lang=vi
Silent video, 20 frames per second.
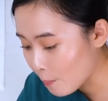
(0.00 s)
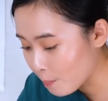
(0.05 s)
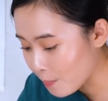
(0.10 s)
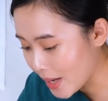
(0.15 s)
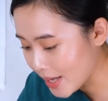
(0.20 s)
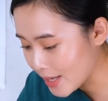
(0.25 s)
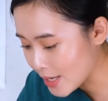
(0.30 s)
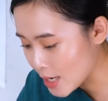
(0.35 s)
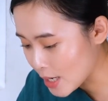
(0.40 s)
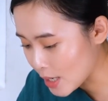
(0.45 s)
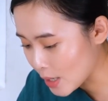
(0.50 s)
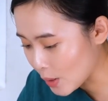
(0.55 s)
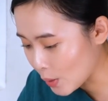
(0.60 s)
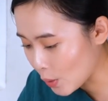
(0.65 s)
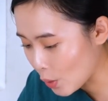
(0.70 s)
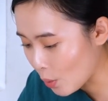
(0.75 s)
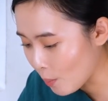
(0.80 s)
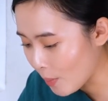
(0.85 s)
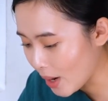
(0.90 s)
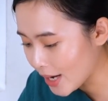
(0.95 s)
Bây giờ
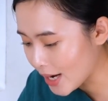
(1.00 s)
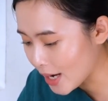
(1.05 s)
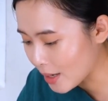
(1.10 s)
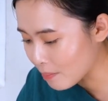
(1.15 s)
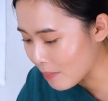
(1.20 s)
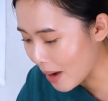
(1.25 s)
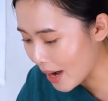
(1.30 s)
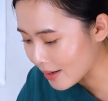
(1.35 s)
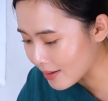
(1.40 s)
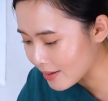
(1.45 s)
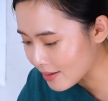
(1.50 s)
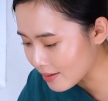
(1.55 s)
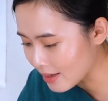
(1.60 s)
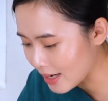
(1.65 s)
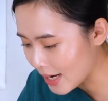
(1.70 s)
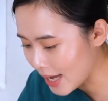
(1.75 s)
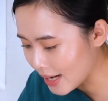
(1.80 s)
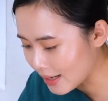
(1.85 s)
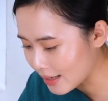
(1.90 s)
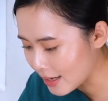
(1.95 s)
cô mới nâng bát nước
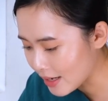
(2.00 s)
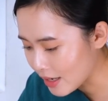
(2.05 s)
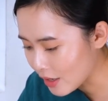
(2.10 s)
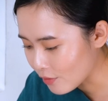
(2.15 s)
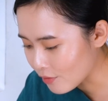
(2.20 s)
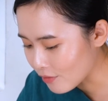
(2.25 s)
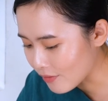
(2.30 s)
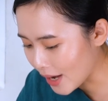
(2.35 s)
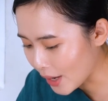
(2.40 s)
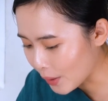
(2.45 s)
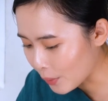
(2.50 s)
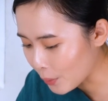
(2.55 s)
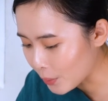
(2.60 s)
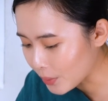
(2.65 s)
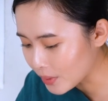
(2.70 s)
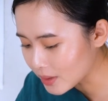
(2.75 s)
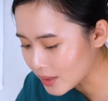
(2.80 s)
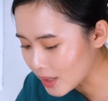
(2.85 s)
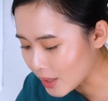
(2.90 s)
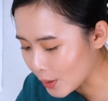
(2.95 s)
lên và
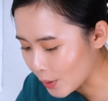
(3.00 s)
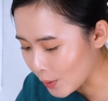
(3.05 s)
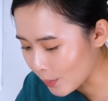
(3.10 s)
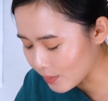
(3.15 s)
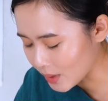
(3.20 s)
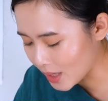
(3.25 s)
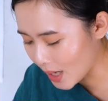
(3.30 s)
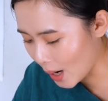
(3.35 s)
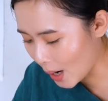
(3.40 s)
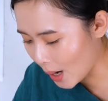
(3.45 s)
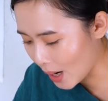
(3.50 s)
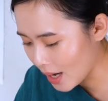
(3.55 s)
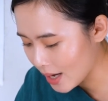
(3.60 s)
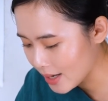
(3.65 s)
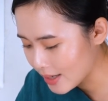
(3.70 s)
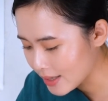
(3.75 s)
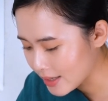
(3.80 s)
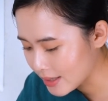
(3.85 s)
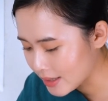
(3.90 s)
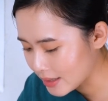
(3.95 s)
uống từng ngụm nhỏ
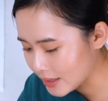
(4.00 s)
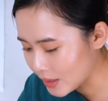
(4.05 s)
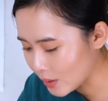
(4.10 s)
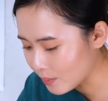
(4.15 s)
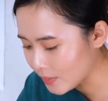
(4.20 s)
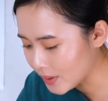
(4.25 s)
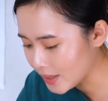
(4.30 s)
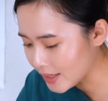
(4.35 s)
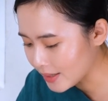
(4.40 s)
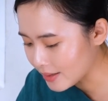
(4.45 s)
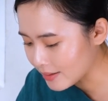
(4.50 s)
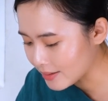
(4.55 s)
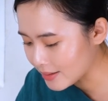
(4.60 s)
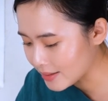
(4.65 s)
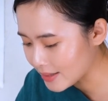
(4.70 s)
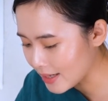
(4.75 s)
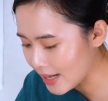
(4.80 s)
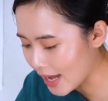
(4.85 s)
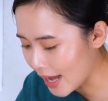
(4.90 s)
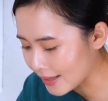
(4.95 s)
giống như
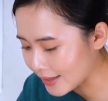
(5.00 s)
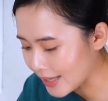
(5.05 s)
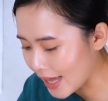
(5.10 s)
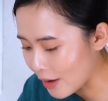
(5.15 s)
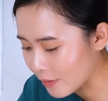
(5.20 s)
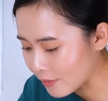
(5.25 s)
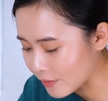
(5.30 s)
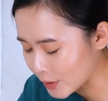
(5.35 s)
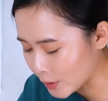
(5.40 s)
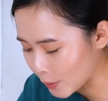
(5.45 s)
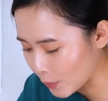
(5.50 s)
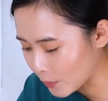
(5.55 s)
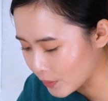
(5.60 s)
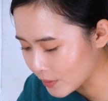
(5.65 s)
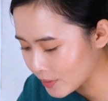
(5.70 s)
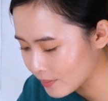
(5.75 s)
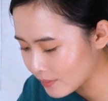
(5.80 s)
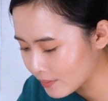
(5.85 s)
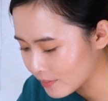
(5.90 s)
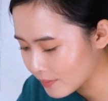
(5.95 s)
Siddhartha vừa
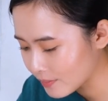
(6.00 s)
uống.